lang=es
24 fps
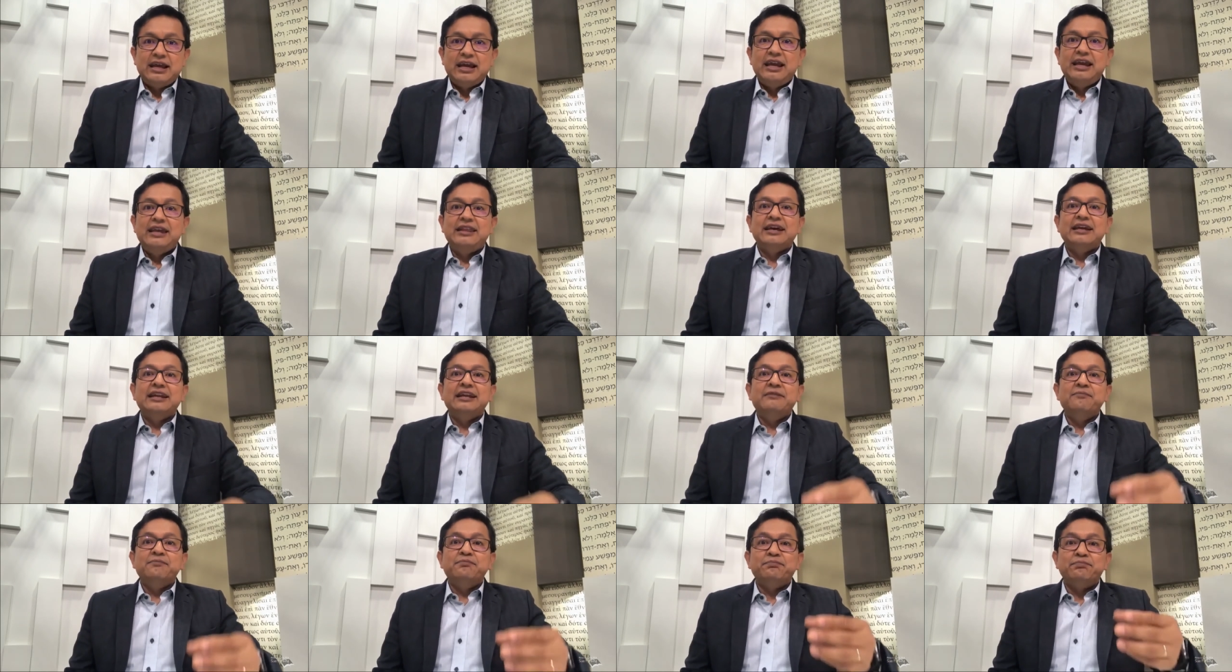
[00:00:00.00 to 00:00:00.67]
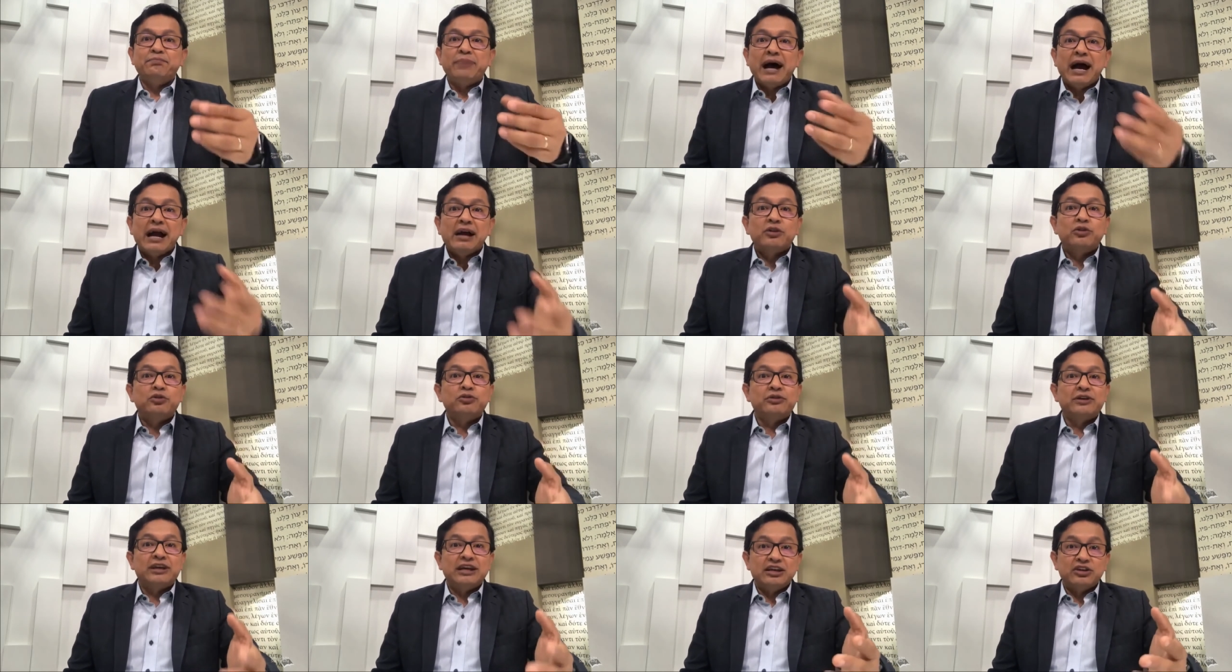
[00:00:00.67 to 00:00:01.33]
y del
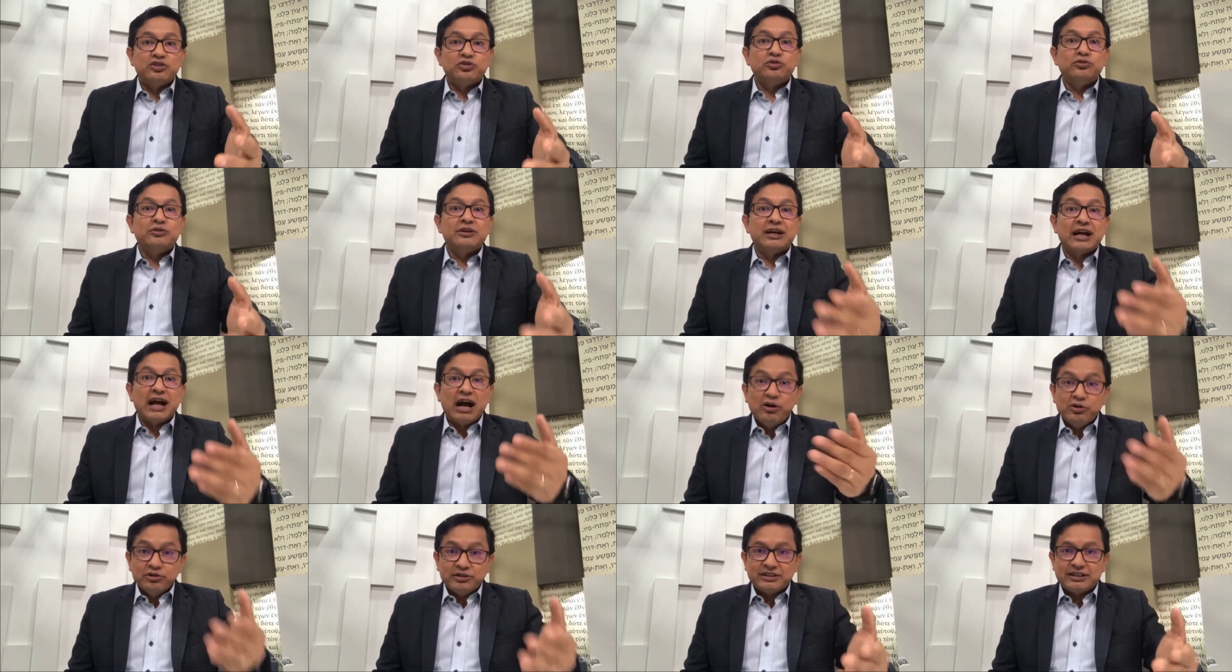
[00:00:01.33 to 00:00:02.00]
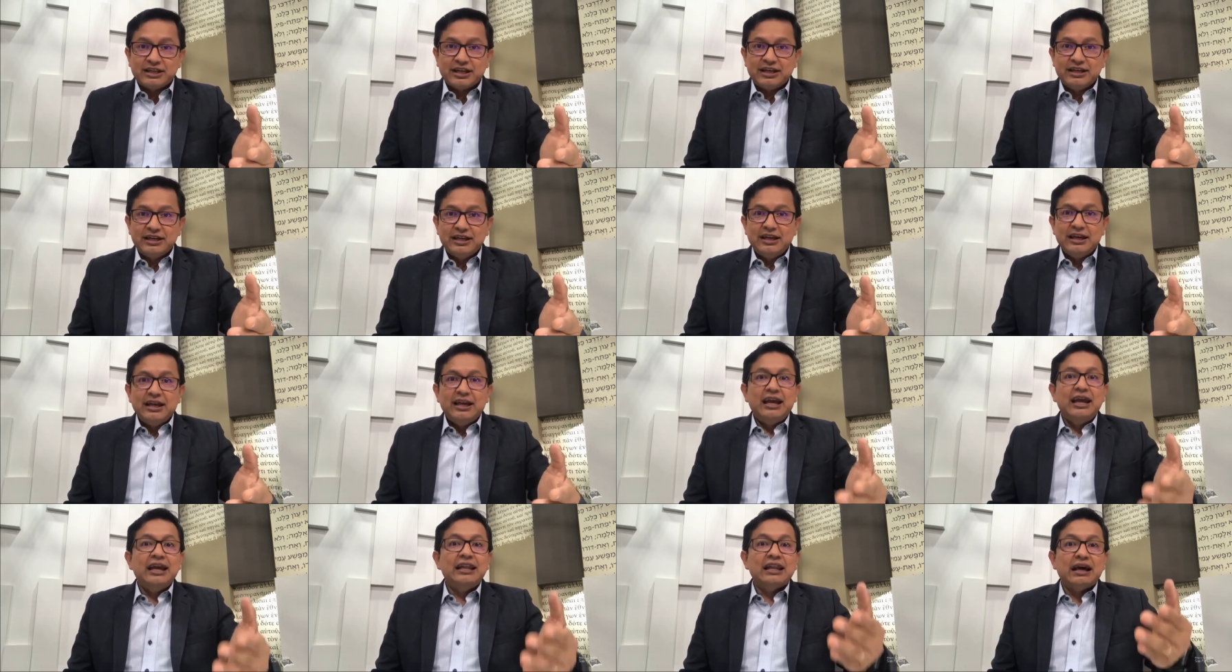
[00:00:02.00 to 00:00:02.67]
impacto que eso causa
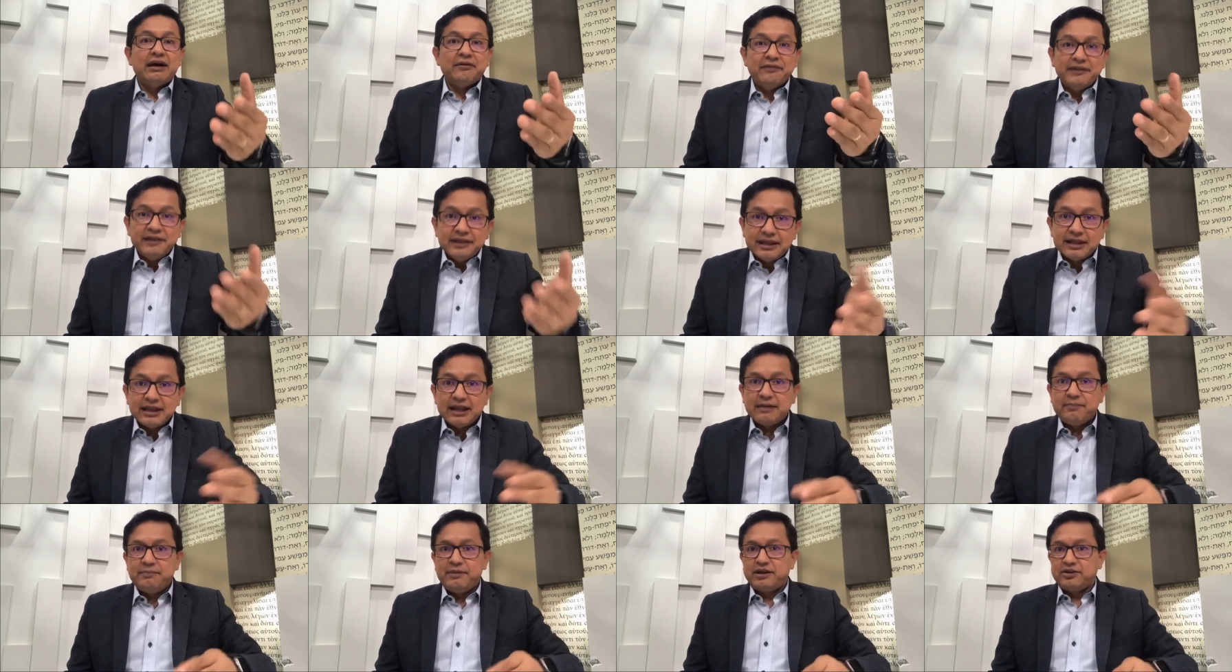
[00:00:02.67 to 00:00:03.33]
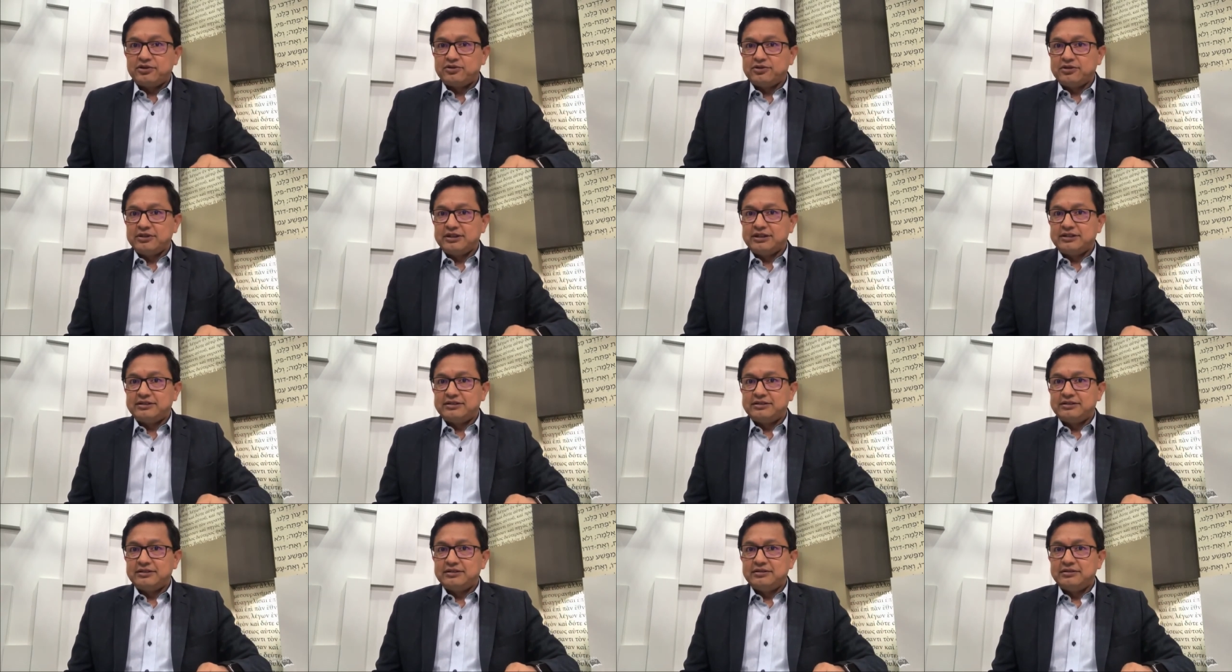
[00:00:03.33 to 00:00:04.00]
en la vida de las
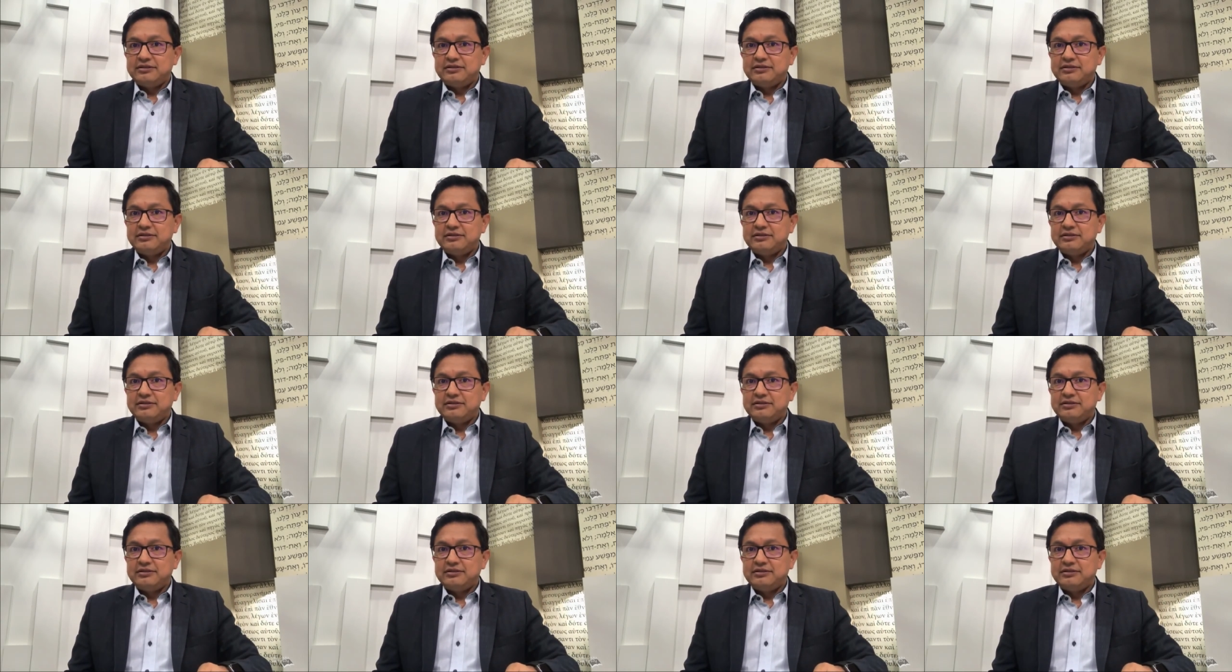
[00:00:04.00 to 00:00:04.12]
personas.